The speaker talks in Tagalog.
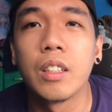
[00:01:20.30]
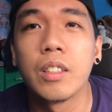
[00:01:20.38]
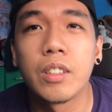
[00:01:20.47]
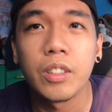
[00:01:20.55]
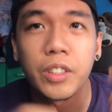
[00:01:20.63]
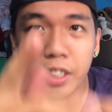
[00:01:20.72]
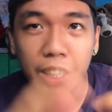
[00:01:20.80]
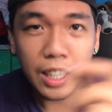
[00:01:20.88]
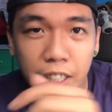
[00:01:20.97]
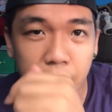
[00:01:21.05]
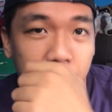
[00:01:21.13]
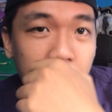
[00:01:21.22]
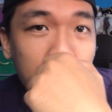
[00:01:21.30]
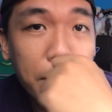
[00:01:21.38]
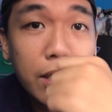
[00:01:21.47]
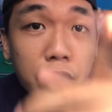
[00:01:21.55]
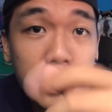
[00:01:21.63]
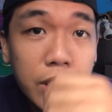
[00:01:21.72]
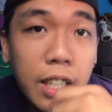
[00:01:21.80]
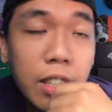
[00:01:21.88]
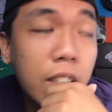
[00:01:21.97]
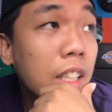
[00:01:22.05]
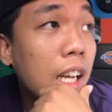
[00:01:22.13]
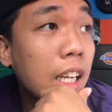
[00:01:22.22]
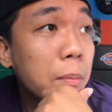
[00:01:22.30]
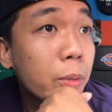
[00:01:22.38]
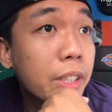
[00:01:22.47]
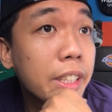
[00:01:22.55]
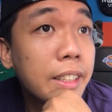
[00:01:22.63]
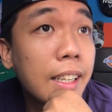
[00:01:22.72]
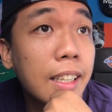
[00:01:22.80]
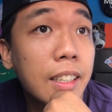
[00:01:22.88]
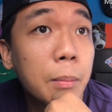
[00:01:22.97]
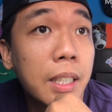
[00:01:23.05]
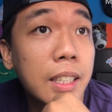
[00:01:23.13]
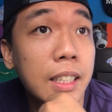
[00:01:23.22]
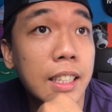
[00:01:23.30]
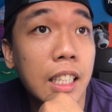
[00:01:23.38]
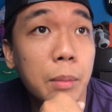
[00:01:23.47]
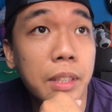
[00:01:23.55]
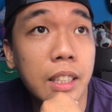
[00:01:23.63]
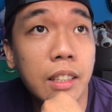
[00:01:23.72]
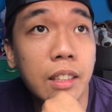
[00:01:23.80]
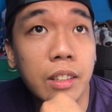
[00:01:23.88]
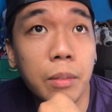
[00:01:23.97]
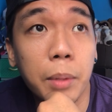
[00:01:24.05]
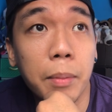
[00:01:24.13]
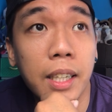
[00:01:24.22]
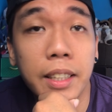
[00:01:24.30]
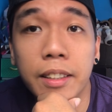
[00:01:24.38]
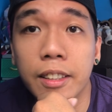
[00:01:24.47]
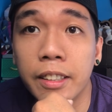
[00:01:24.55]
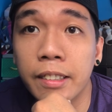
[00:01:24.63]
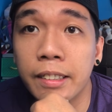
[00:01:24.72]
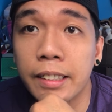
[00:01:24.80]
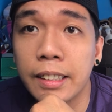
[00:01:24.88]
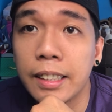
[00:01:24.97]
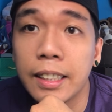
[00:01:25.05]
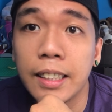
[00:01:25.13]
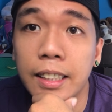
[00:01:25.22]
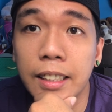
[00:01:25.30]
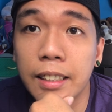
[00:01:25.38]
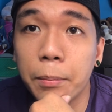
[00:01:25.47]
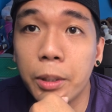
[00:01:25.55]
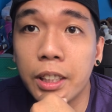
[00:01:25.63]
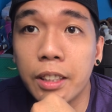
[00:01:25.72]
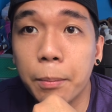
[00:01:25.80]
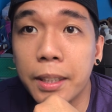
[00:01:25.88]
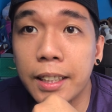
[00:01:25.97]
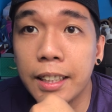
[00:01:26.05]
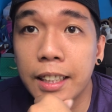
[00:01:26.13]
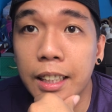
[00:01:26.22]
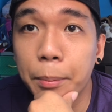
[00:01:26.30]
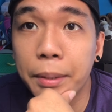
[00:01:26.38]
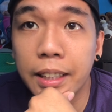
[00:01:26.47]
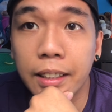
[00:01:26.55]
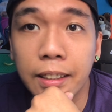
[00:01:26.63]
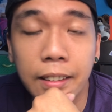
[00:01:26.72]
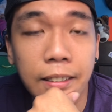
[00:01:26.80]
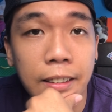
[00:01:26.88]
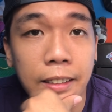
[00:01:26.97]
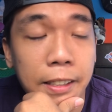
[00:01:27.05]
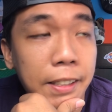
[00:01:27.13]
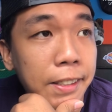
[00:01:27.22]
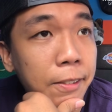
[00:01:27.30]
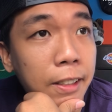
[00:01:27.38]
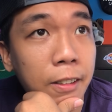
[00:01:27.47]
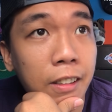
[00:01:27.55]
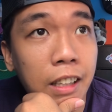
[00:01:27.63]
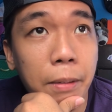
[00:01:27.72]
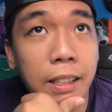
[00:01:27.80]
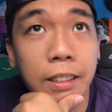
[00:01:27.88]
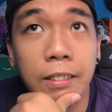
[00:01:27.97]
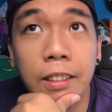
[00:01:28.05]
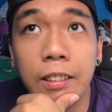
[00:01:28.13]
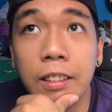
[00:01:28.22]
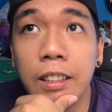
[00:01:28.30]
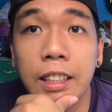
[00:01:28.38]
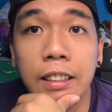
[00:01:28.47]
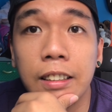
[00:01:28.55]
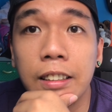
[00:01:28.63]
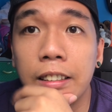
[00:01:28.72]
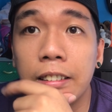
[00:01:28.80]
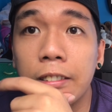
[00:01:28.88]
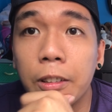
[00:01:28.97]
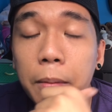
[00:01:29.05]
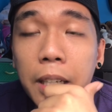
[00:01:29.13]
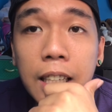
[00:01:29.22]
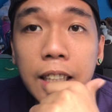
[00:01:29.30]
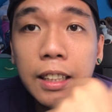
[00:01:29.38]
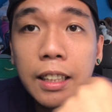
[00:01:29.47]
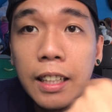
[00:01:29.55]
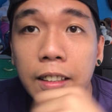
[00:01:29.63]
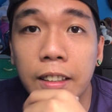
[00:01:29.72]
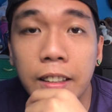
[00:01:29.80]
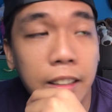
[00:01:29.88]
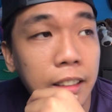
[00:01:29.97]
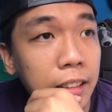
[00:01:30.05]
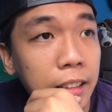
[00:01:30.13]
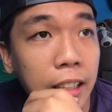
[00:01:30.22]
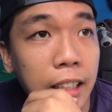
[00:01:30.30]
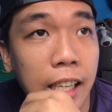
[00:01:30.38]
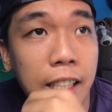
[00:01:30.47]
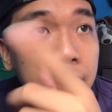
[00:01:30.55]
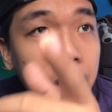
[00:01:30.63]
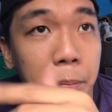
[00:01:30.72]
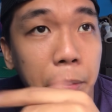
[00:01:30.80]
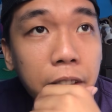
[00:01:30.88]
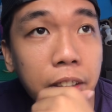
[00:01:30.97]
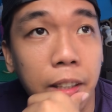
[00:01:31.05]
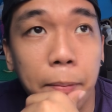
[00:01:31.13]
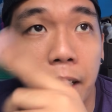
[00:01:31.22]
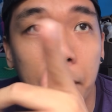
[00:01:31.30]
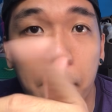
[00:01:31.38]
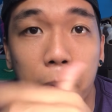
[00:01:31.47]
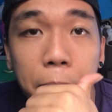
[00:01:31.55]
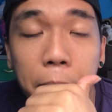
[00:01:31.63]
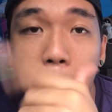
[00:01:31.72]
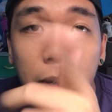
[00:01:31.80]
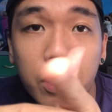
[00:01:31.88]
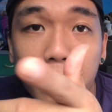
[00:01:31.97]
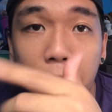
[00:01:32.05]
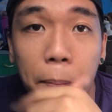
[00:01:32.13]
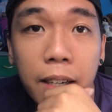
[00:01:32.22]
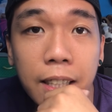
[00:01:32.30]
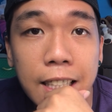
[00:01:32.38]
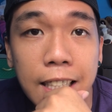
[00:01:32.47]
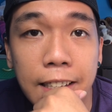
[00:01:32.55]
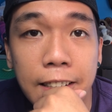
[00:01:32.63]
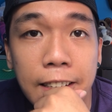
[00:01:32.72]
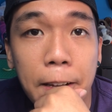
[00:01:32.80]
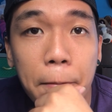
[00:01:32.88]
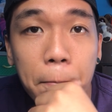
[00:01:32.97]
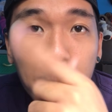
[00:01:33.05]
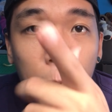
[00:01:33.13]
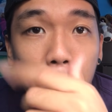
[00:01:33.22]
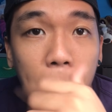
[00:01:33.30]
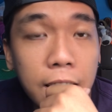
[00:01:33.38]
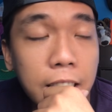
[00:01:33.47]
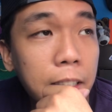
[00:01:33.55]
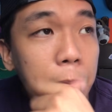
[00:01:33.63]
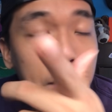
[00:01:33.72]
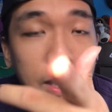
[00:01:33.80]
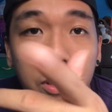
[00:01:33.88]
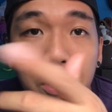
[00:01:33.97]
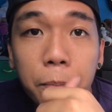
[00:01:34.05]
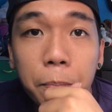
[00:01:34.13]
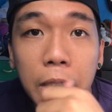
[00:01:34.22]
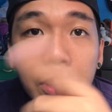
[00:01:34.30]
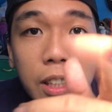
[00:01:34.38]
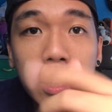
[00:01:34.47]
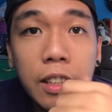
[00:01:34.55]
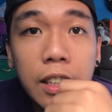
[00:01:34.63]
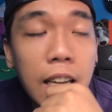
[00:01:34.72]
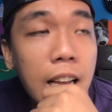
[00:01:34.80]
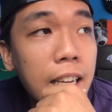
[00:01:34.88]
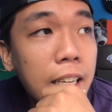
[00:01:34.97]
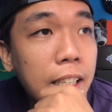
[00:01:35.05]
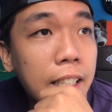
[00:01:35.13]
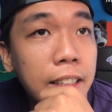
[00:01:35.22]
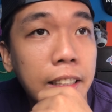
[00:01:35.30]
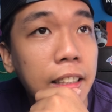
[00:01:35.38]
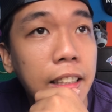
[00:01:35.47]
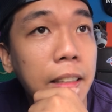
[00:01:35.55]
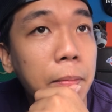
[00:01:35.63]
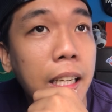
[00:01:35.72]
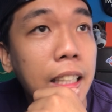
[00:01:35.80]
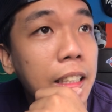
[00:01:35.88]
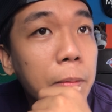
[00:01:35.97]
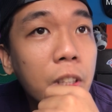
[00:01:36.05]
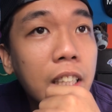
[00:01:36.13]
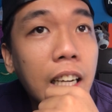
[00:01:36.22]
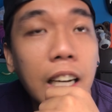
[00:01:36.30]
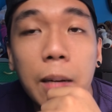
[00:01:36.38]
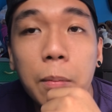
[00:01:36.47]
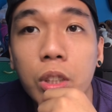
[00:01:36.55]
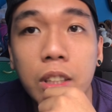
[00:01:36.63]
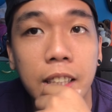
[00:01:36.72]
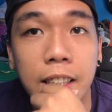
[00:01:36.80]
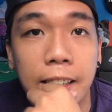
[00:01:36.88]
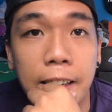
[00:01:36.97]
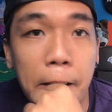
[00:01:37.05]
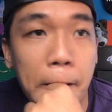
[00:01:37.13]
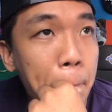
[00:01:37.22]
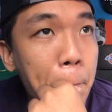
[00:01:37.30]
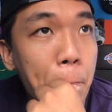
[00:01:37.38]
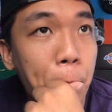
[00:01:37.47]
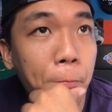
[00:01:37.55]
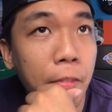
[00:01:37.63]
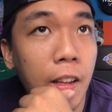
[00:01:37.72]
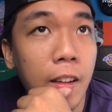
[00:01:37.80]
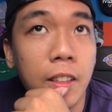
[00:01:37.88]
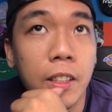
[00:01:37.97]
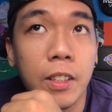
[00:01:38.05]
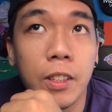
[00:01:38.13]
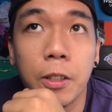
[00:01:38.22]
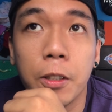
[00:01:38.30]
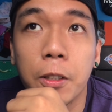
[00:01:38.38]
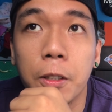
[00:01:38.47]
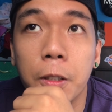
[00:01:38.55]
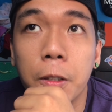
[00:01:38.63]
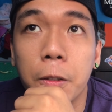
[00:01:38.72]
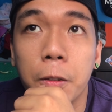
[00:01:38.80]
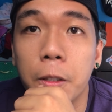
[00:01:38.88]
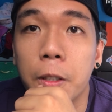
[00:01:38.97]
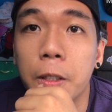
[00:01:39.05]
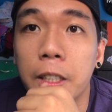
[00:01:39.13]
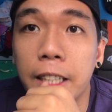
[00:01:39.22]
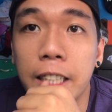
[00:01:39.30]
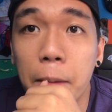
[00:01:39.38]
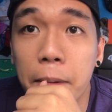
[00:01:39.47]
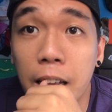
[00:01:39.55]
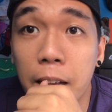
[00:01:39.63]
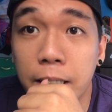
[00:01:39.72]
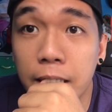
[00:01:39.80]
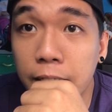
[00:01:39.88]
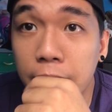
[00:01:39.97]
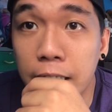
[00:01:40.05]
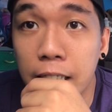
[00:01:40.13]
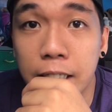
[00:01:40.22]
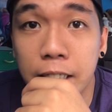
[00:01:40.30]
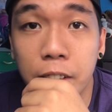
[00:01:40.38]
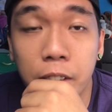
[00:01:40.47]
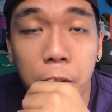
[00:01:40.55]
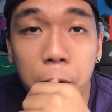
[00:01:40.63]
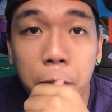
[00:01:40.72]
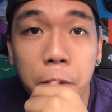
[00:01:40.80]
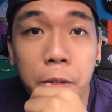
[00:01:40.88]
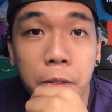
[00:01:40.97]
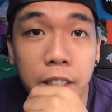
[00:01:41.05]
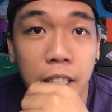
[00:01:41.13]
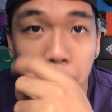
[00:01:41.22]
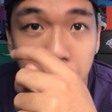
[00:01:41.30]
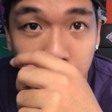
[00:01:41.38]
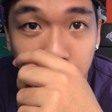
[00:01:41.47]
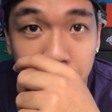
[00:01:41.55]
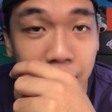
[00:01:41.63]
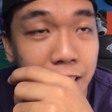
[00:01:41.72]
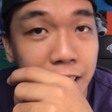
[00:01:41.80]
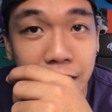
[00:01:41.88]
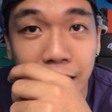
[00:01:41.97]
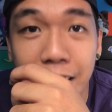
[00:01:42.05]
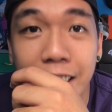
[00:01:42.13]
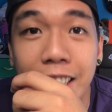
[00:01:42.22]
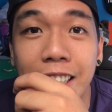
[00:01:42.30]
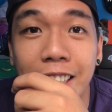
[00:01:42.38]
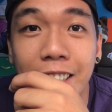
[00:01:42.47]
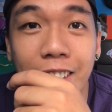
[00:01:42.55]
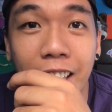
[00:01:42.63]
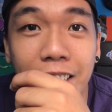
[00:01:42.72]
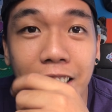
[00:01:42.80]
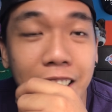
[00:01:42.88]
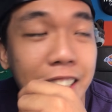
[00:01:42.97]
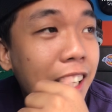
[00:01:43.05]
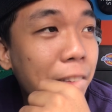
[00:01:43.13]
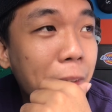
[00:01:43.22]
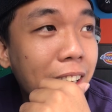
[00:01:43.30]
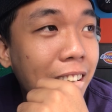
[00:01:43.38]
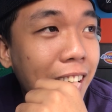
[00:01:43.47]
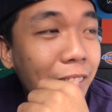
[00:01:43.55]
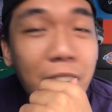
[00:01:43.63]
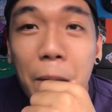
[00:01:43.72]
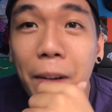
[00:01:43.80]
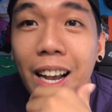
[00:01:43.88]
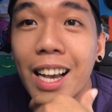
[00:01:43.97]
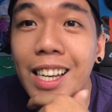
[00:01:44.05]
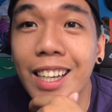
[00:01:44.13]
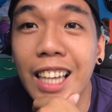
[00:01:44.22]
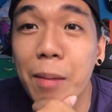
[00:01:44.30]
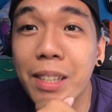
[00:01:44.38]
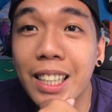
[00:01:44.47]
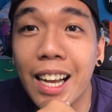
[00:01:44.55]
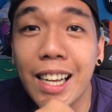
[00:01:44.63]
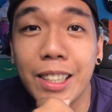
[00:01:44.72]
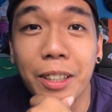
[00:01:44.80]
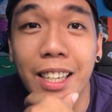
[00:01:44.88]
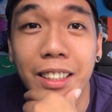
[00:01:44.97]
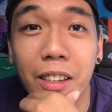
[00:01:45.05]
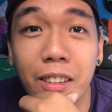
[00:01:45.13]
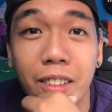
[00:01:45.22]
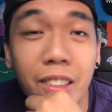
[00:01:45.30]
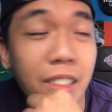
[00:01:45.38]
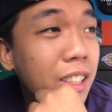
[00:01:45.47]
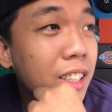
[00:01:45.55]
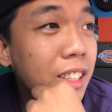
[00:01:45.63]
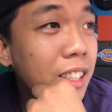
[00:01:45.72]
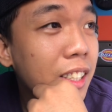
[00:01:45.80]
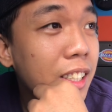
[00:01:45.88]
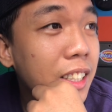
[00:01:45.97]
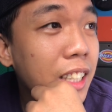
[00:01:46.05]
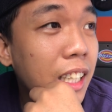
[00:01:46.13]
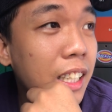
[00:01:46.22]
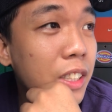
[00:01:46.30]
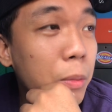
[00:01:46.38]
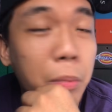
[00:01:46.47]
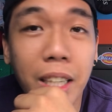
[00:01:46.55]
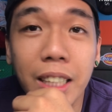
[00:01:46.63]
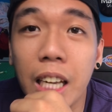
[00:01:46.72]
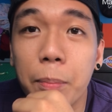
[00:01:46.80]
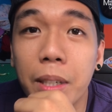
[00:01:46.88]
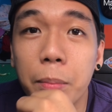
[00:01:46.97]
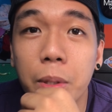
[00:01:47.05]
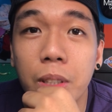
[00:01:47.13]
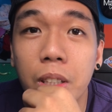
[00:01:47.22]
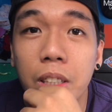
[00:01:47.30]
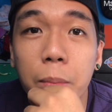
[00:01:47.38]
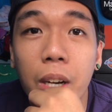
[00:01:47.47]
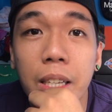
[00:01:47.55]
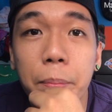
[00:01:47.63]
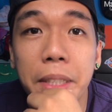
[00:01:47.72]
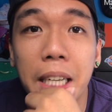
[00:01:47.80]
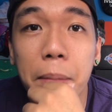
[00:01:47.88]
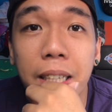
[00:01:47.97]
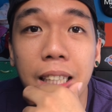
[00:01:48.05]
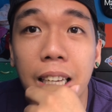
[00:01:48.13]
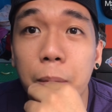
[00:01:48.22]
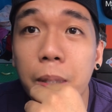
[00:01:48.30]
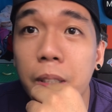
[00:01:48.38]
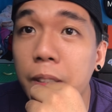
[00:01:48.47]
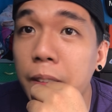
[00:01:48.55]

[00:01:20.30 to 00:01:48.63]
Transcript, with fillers: so yun na nga guys, no? Napanood nyo na, no? nakaka-visit talaga yung mga sinasabi na, no? Itong babaeng to. Nakakabwisit yung mga sinasabi na, no? So ako nga pala yung ano, isang kumalat na no? na nagkalat na video na yan para map mapanood na yung Pangasinan. Buong Pangasinan mapanood yung video na yan, nakakatindig pala ibo na nakaka-visit. So, ang dami naming sardinas, you know. Ang dami naming sardinas. Sardinas lang pala. Pinapakain lang namin sa aso yan, no? Ah, sobrang yabang mo, no, di mo alam binabangga mo.